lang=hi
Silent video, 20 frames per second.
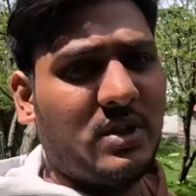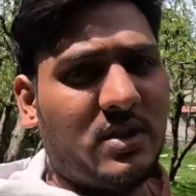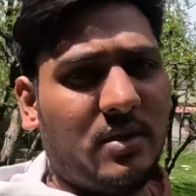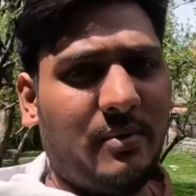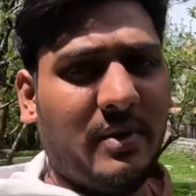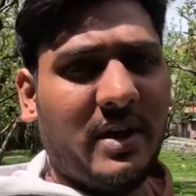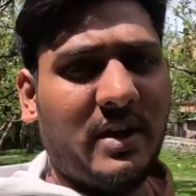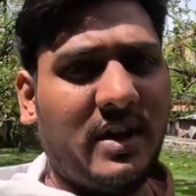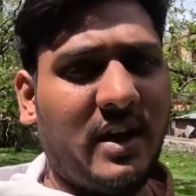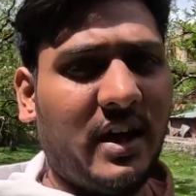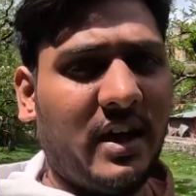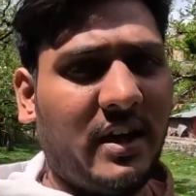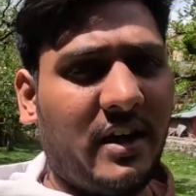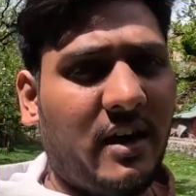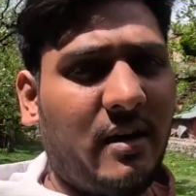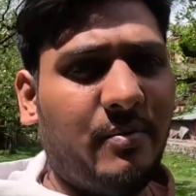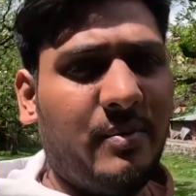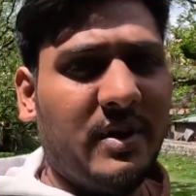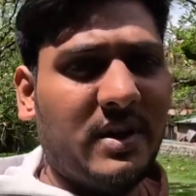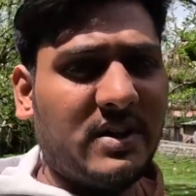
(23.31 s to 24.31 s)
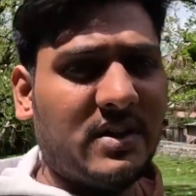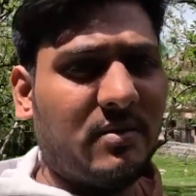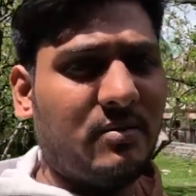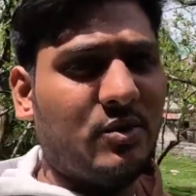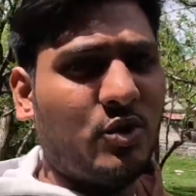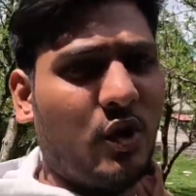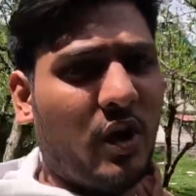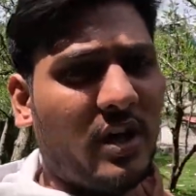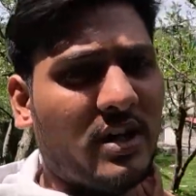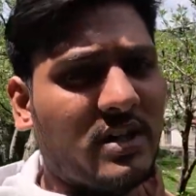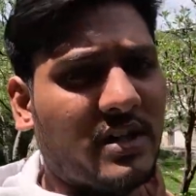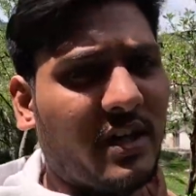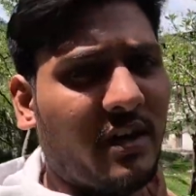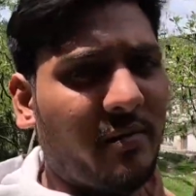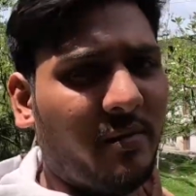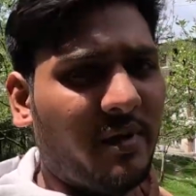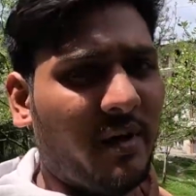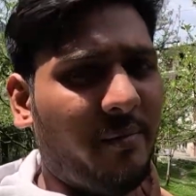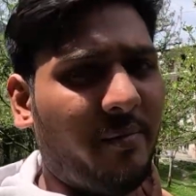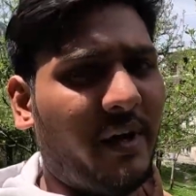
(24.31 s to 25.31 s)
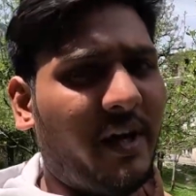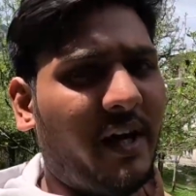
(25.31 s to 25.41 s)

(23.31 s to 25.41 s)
पीछे मेरे देख रहे हैं आप ये सब जो है सेब के